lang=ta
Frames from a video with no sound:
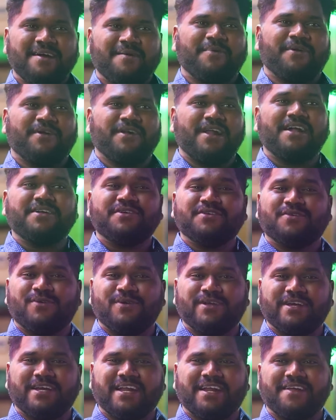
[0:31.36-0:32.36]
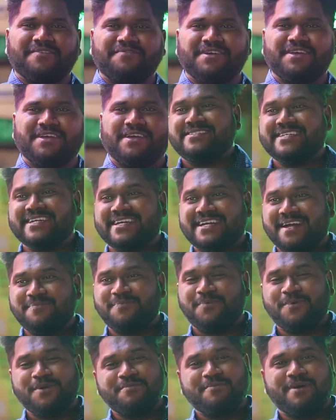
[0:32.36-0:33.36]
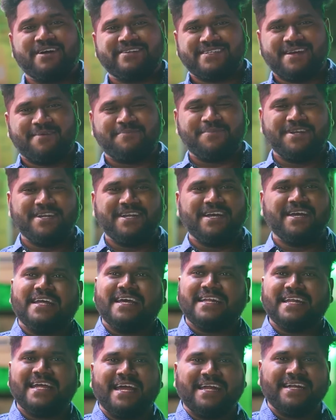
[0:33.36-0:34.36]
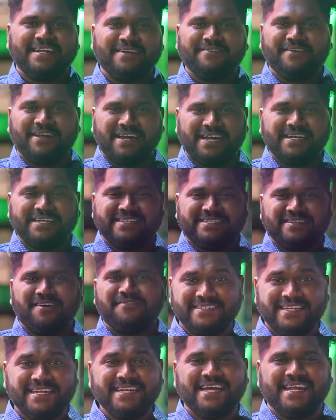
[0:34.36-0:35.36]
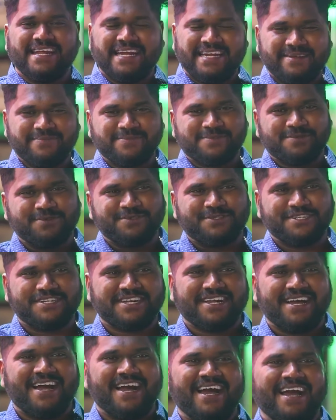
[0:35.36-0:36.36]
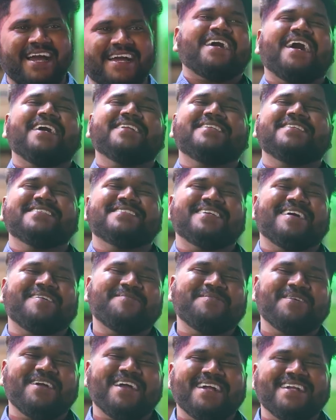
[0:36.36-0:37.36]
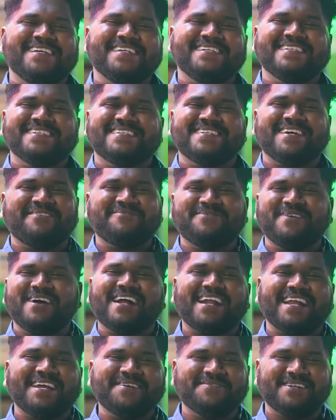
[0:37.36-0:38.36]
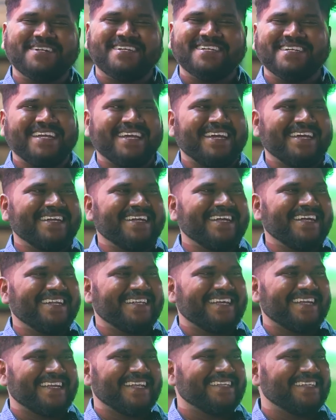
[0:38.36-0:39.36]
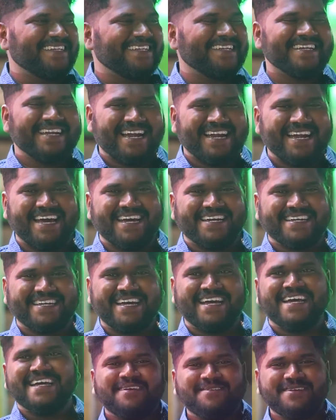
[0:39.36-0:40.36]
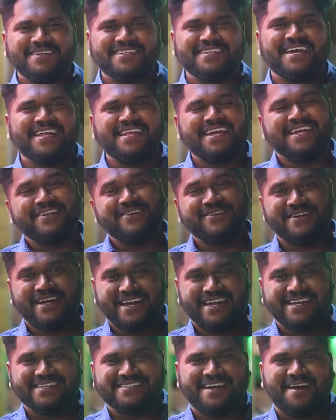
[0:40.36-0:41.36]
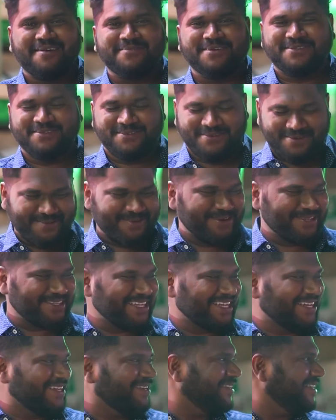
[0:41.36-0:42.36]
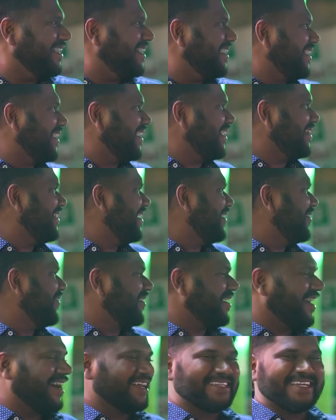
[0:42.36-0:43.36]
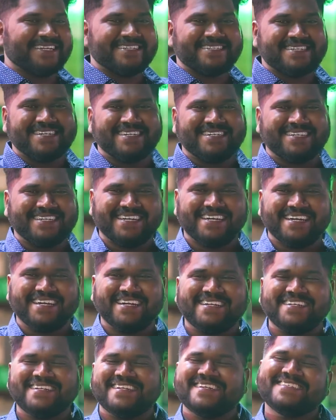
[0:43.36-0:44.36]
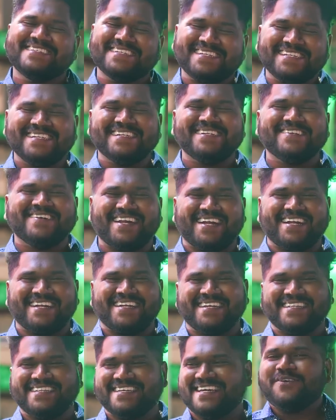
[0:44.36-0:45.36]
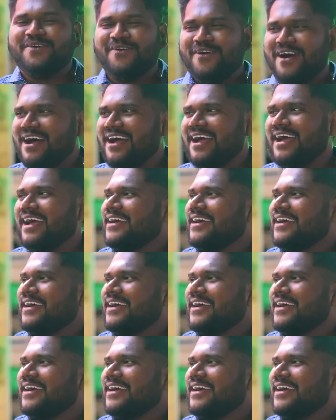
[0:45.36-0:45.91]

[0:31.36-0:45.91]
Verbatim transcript: அப்புறம் நாட்டுக்கோழி கிரேவி சிக்கன் பொடி மாஸ் அப்படின்னு நிறைய ஐட்டம் வெரைட்டிஸ் ஆஃப் டின்னர் ஐட்டம்ஸ் கொடுத்துட்டு இருக்காங்க காற்று செம்மையாடி இது செம்ம கிளைமேட்டு என்னன்னு தெரியல திடீர்னு நல்லா இருக்குது இப்படி இருந்தால் தான் இன்னும் நல்லா சாப்பிட தோணும் உங்களுக்கு தெரியும் நினைக்கிறேன் எந்த அளவுக்கு காற்று அடிச்சுக்கிட்டு இருக்கு அப்படின்னு அடிக்குது ஜில்லுன்னு வேறு அடிக்குது வாங்க